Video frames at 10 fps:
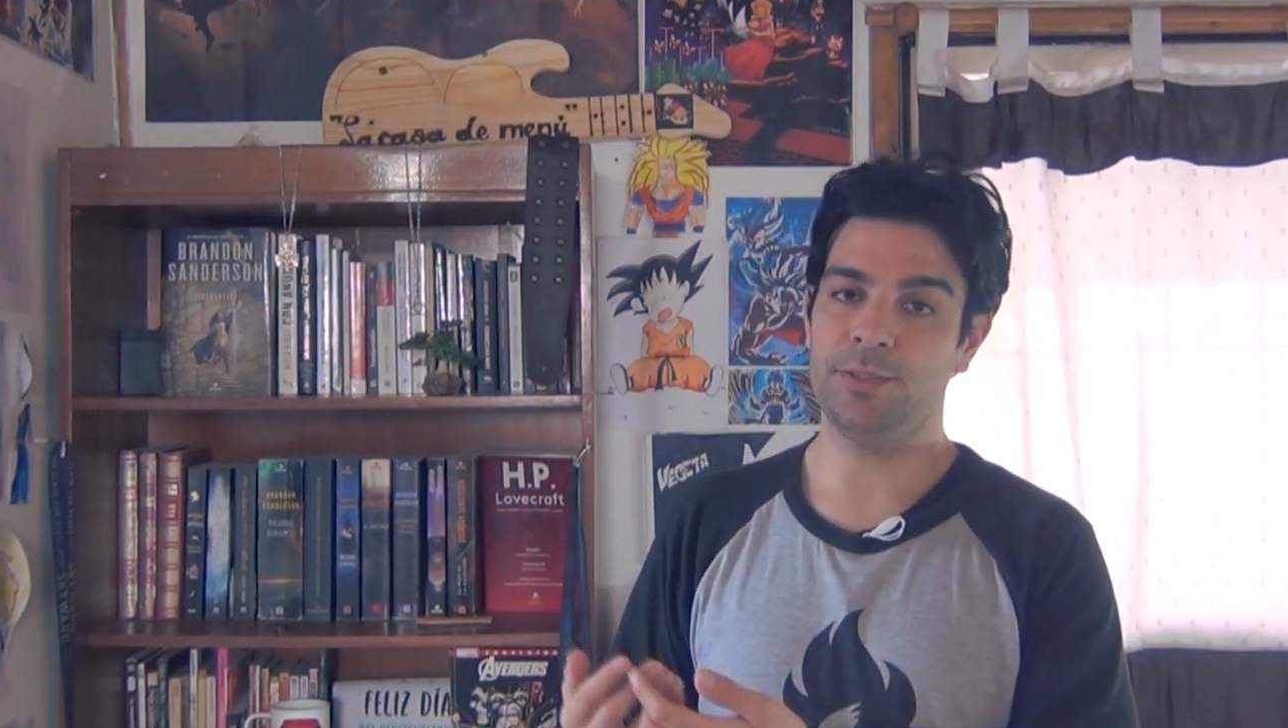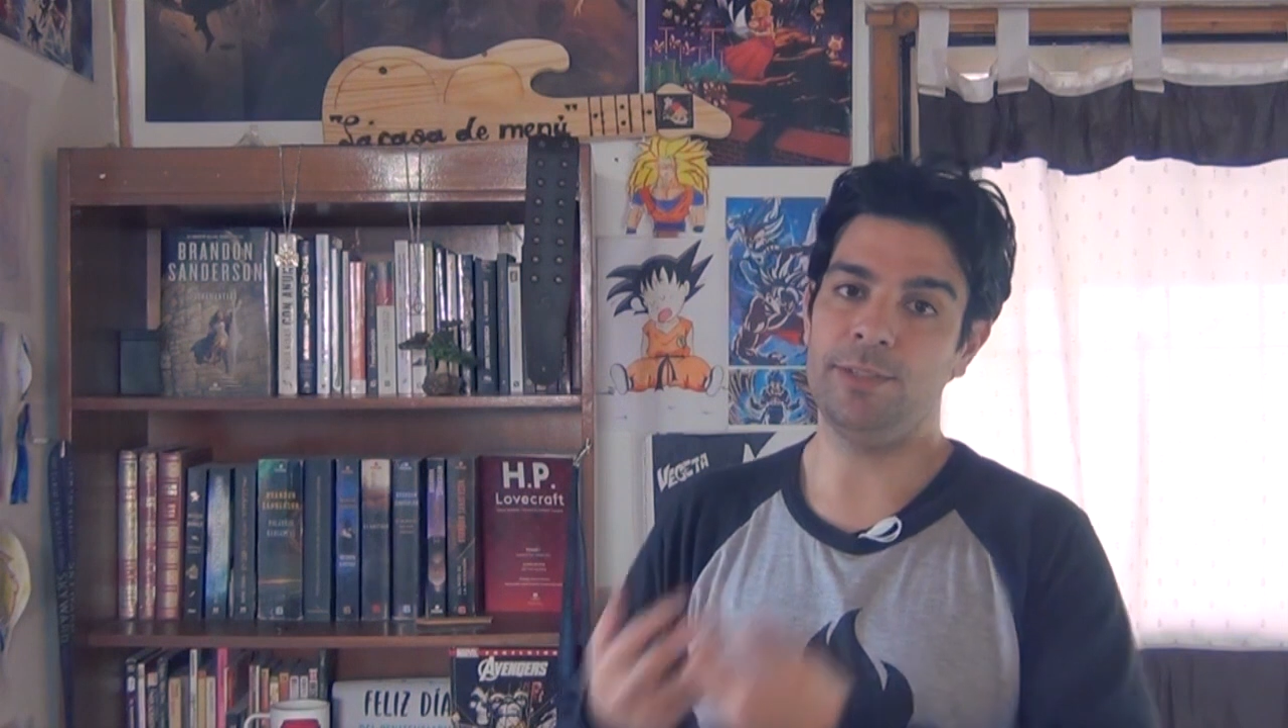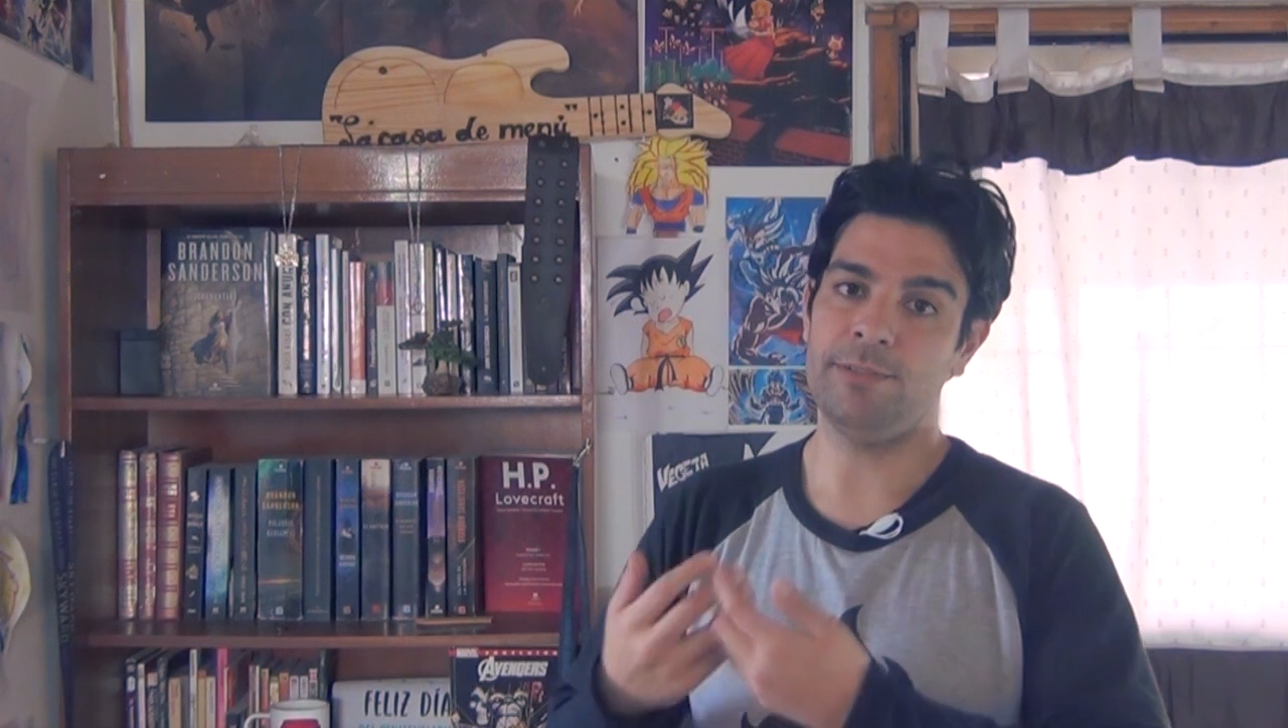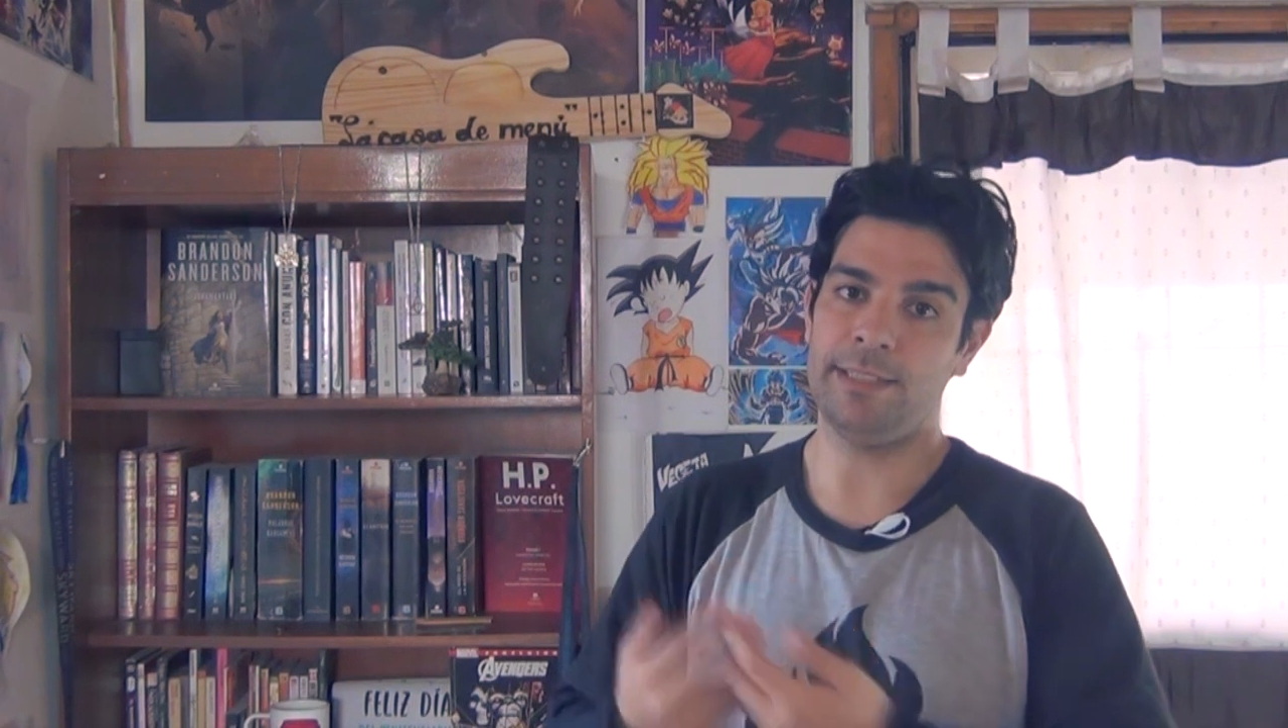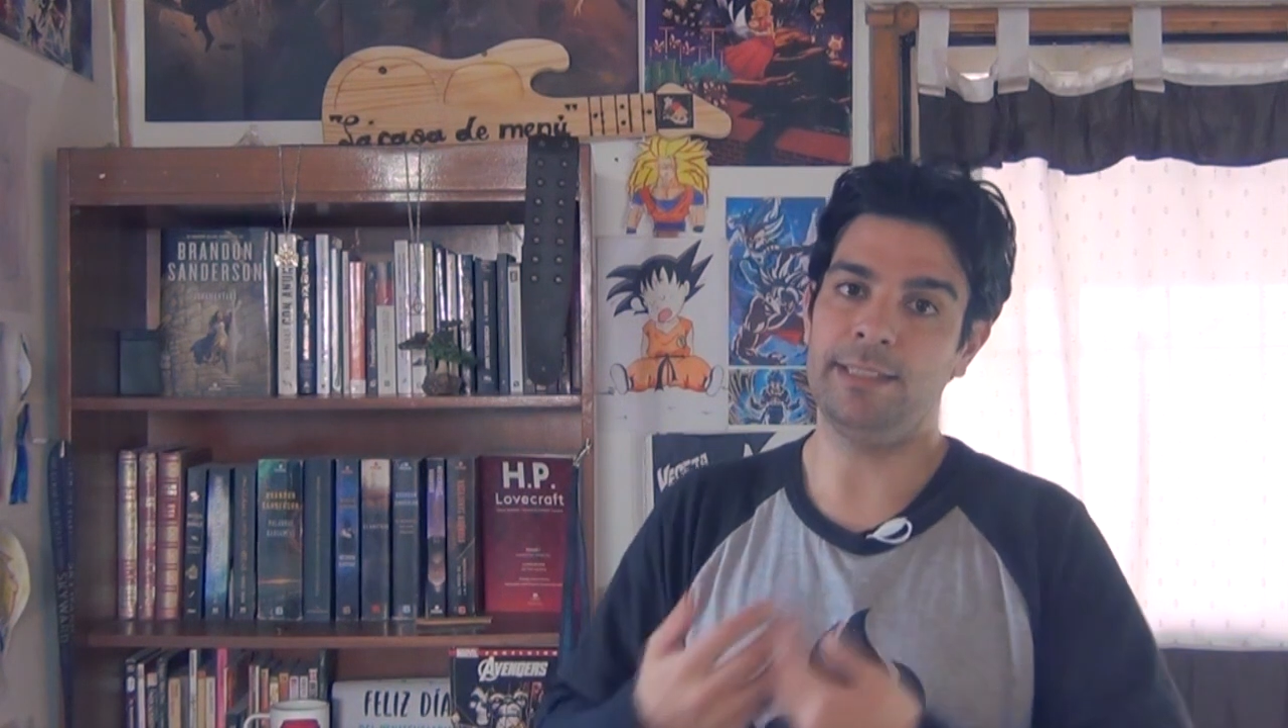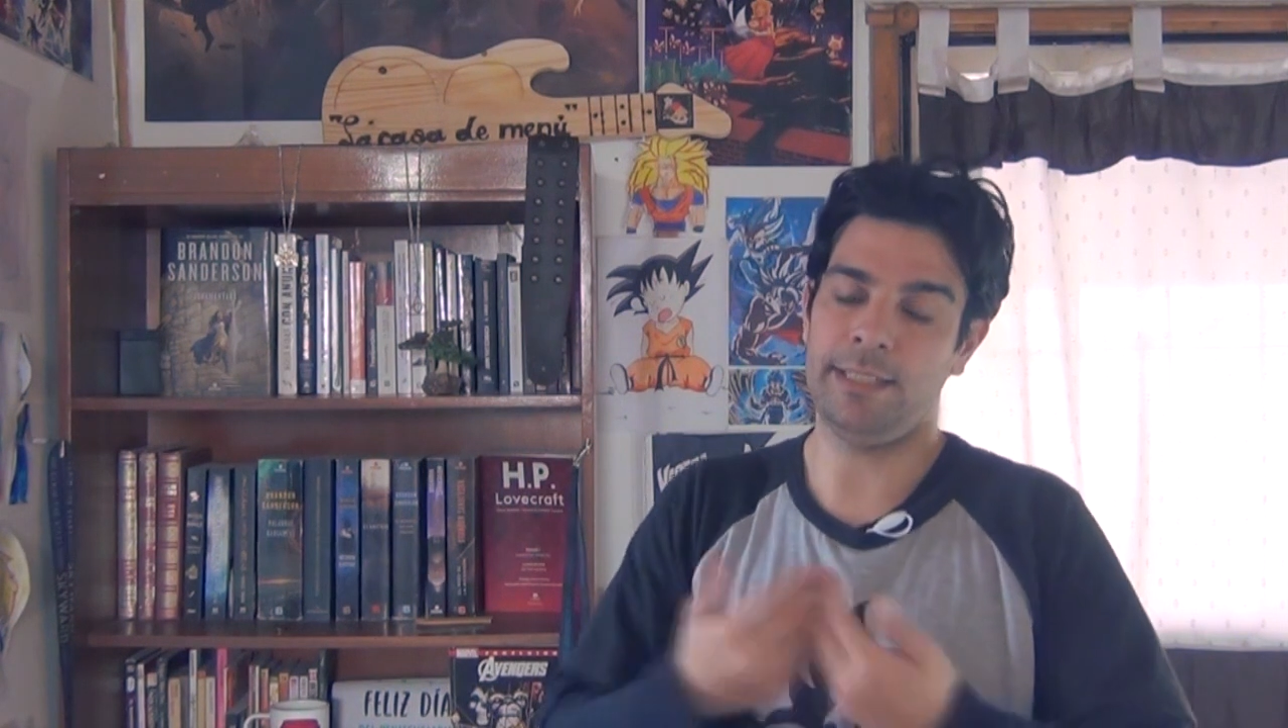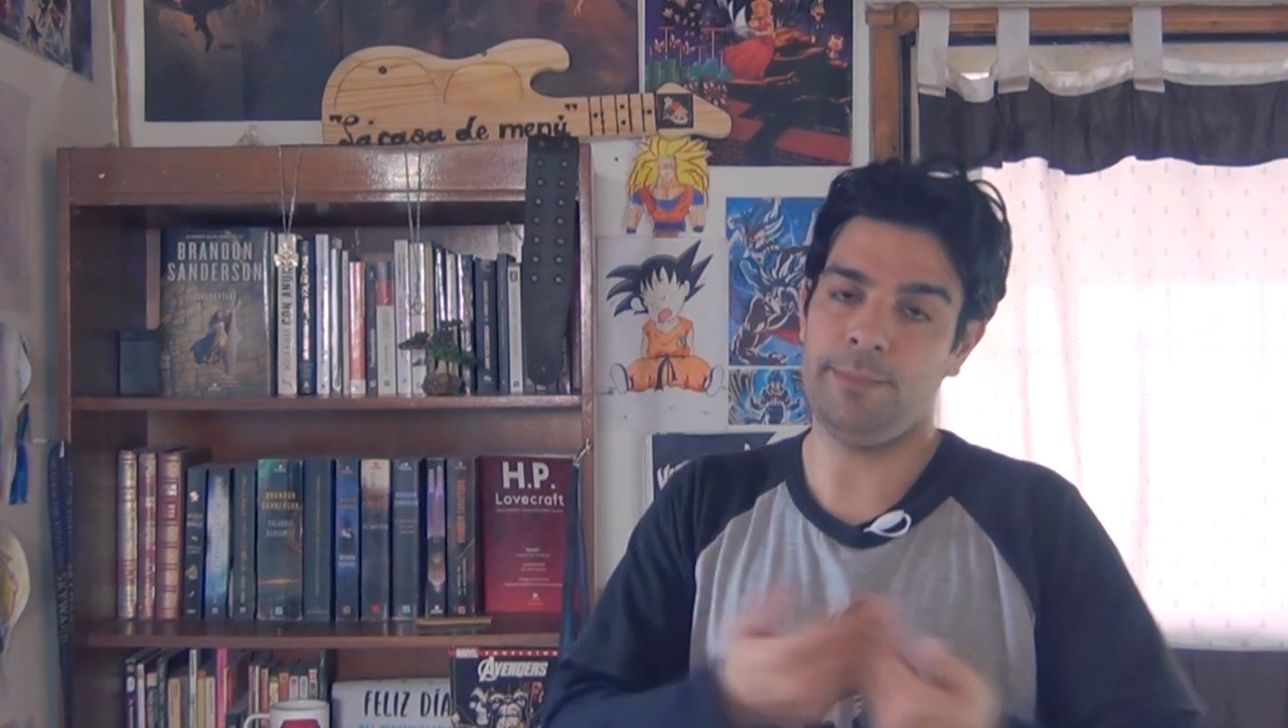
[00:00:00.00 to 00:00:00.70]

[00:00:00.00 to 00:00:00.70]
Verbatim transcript: eso iba en